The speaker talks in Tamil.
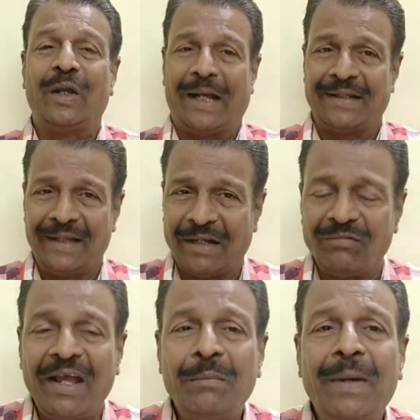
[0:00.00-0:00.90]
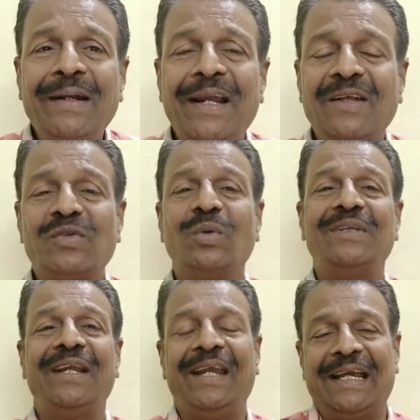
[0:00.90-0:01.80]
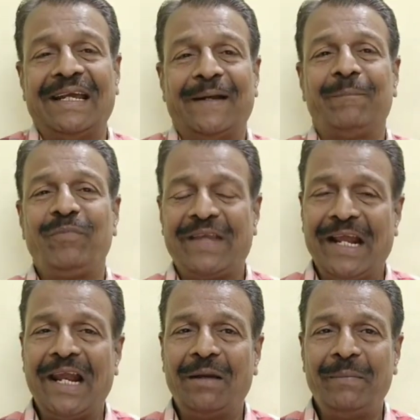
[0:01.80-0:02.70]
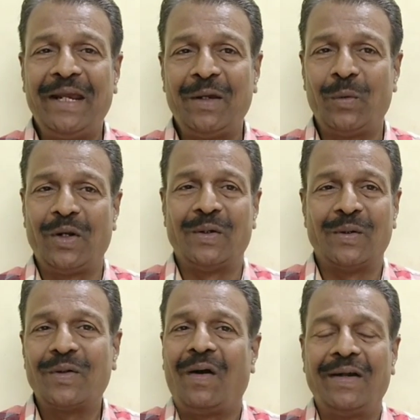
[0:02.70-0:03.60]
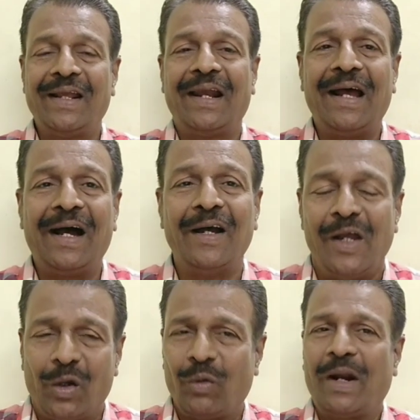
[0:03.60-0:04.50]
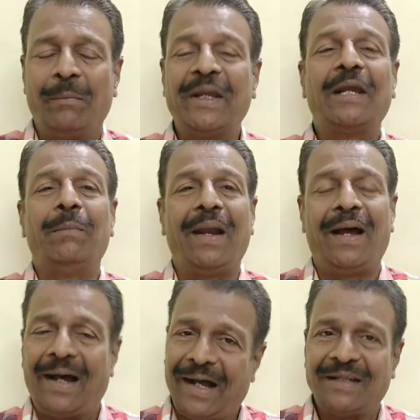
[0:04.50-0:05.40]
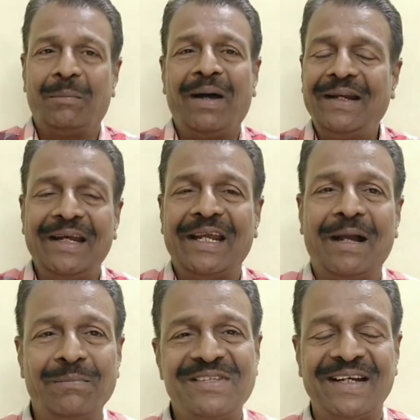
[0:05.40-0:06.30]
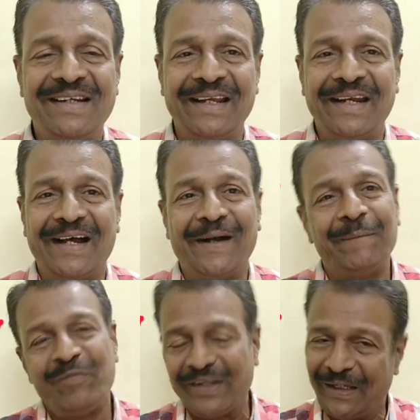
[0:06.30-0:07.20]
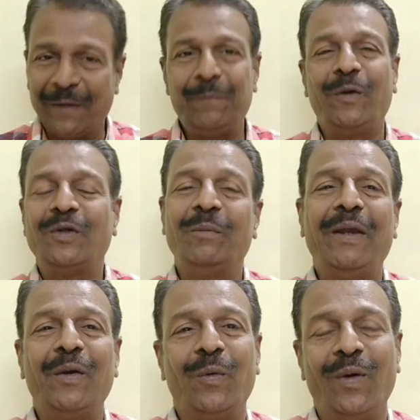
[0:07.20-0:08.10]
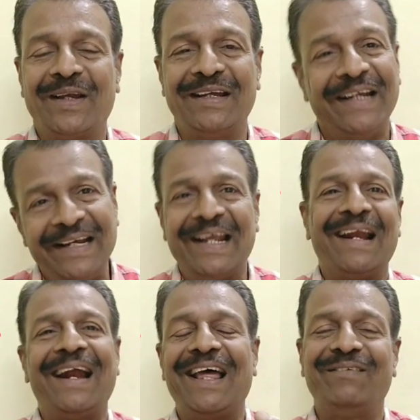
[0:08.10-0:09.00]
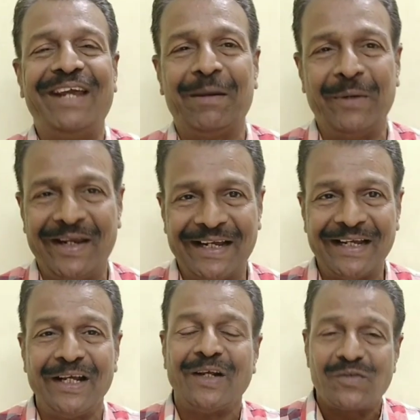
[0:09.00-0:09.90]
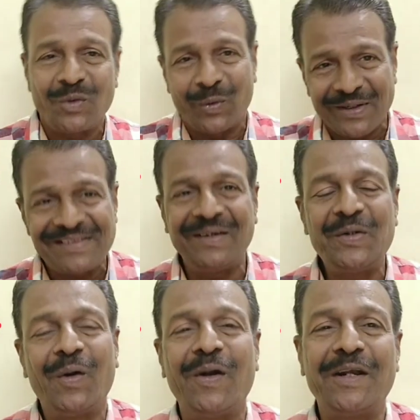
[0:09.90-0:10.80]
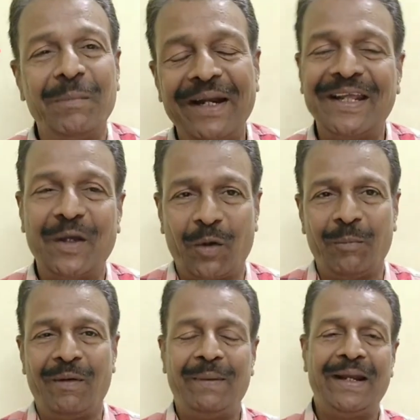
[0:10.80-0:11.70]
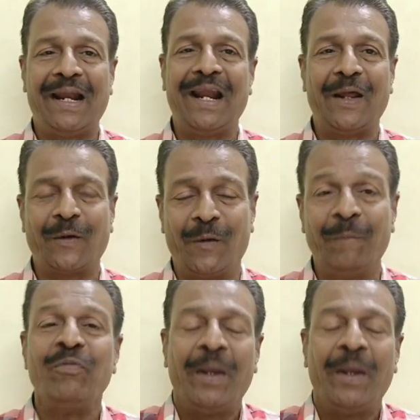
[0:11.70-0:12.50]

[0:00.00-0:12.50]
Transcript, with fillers: அந்த என்வாயர்மெண்ட்லேயே சுற்றி நீங்கள் எல்லாமே ஒரு கார்டியலாக ஒரு அமிக்கபிளாக அந்த மாதிரி நீங்கள் அமைச்சிக்கிட்டிங்கன்னா எப்போதுமே உங்களுக்கு இனிய நாளாகவே அமையுங்க ஸோ ரிசல்ட்டும் ஆட்டோமேட்டிக்காக ரொம்பவே நல்லாயிருக்கும்